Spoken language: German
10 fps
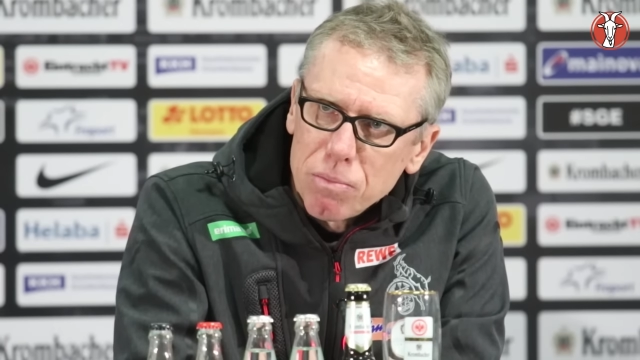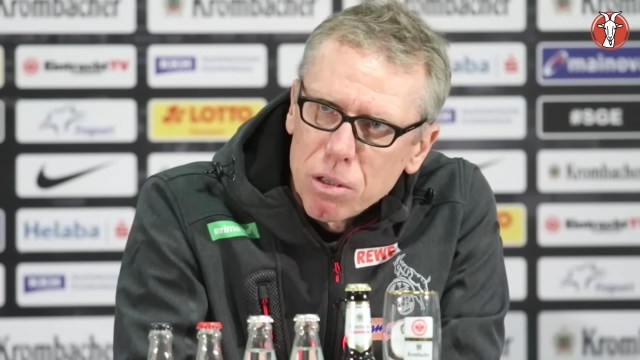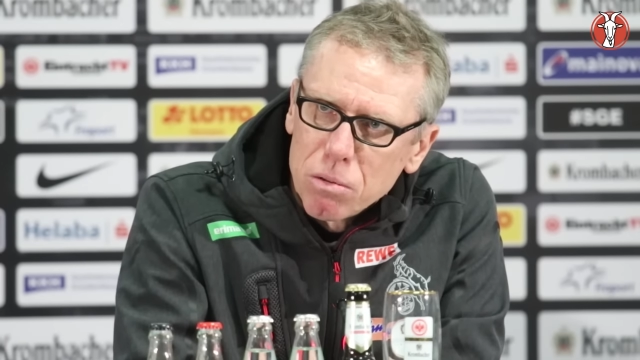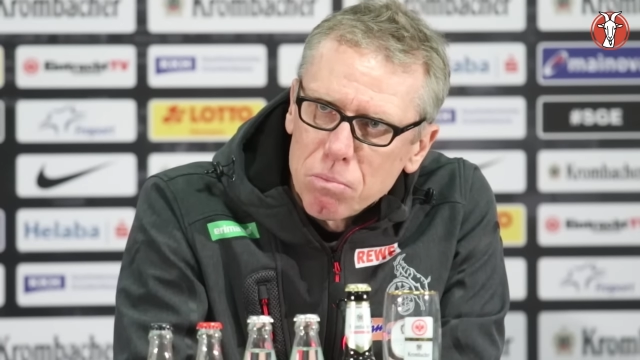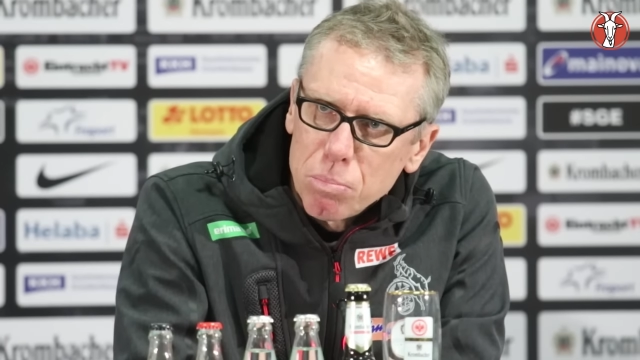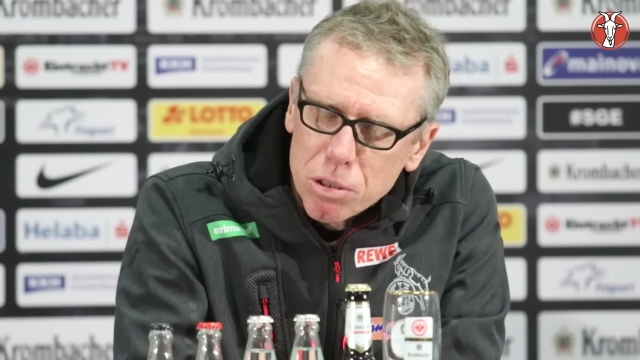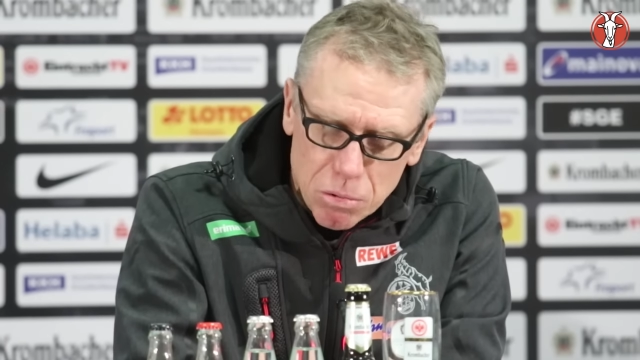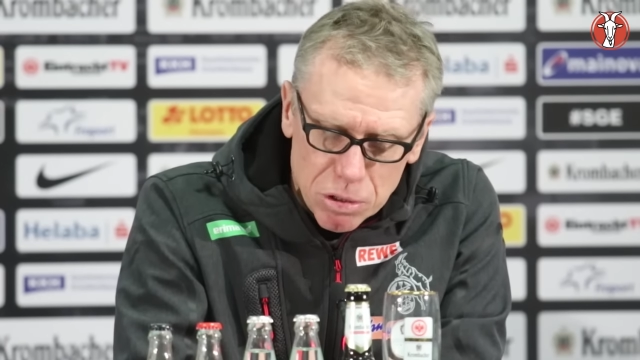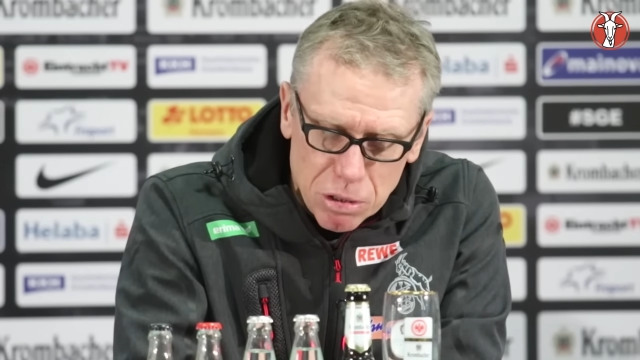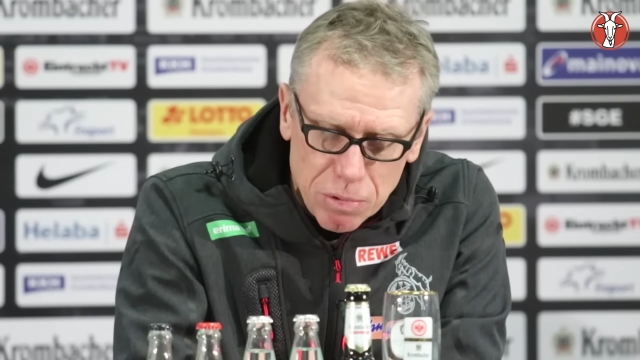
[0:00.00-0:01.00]
Ein bisschen
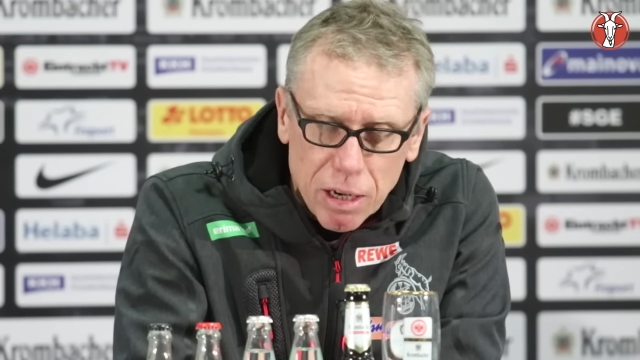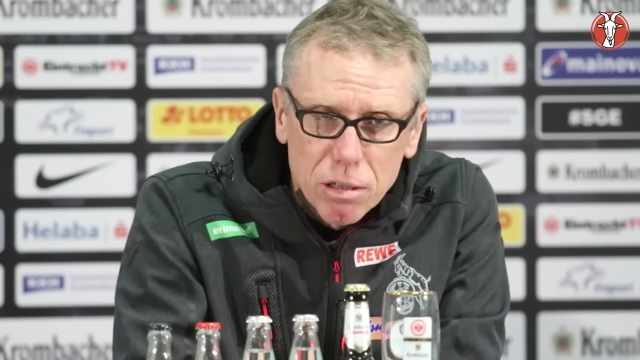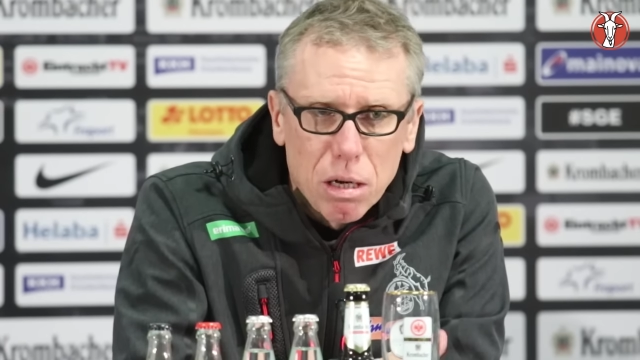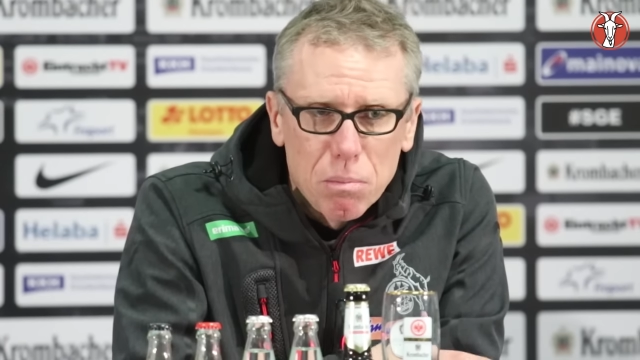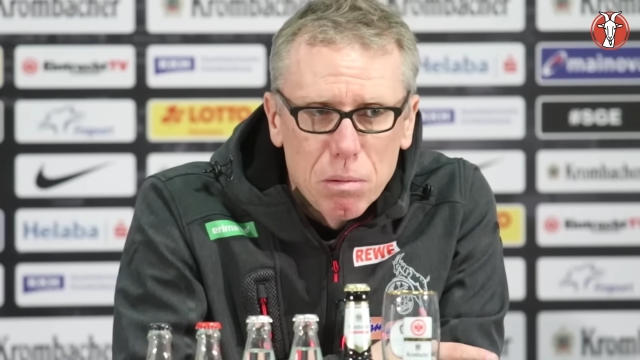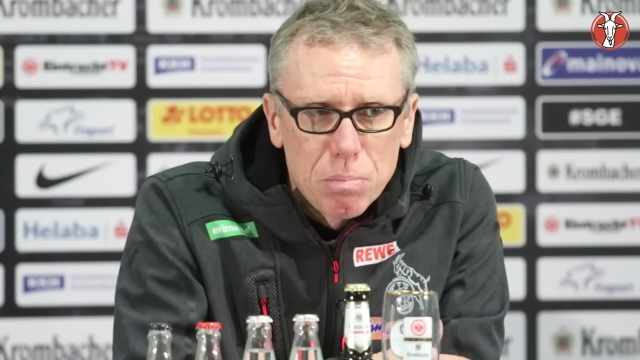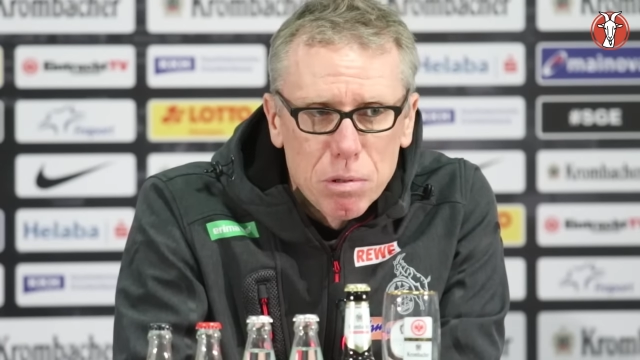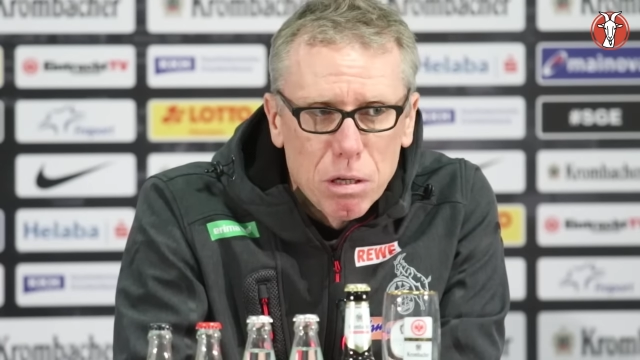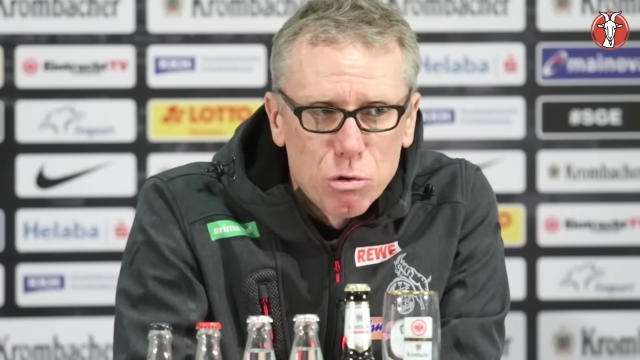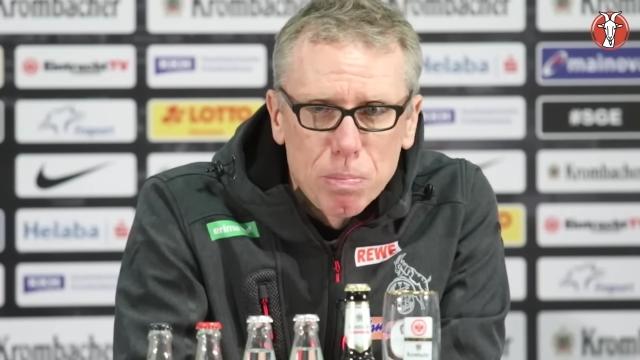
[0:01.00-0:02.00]
was entwickelt haben wir, ein
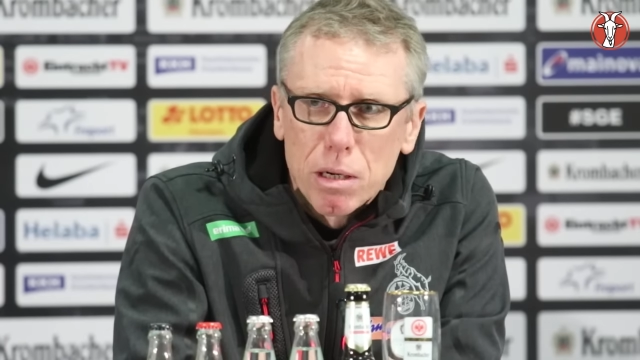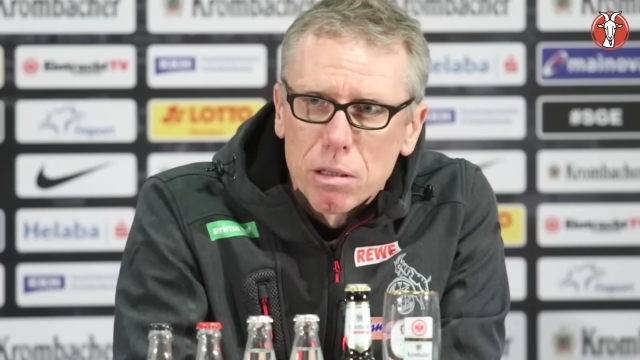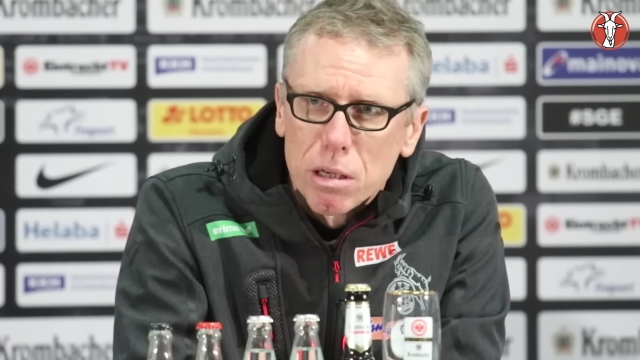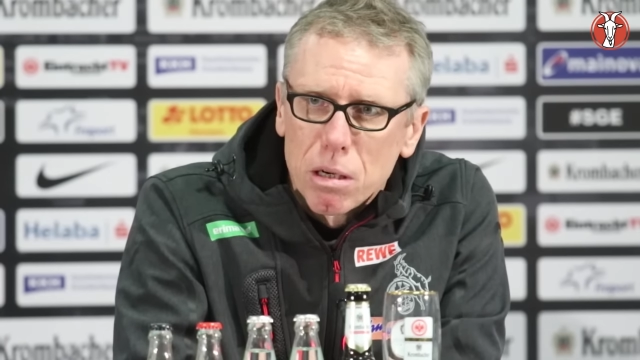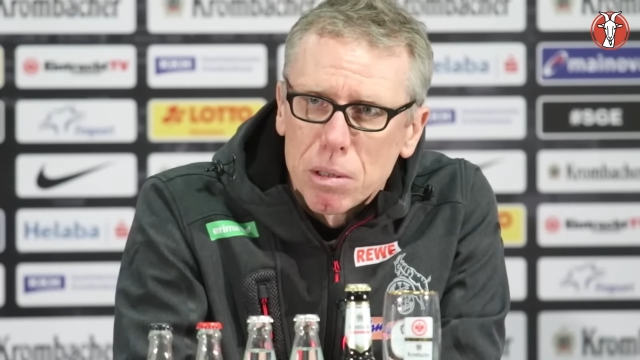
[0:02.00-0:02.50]
bisschen eine Spielidee haben